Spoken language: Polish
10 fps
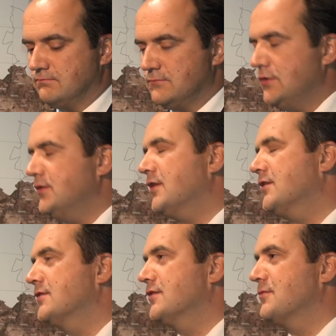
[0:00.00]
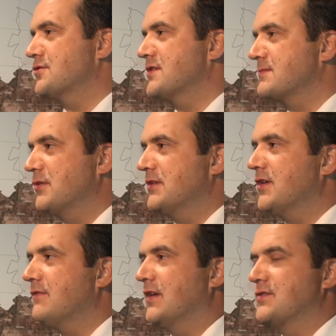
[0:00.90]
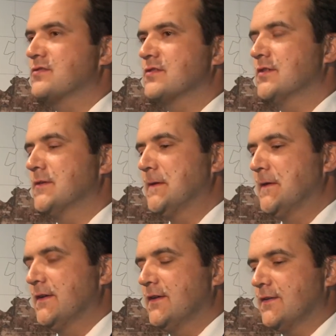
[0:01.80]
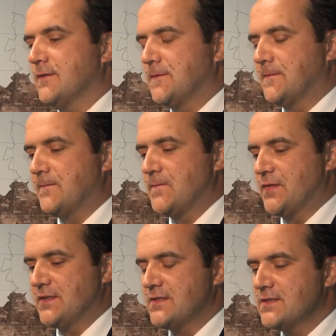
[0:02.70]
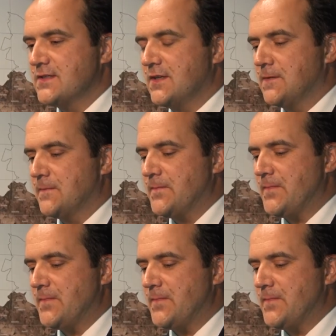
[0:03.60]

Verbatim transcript: no i tak to można spuentować, czyli decyzje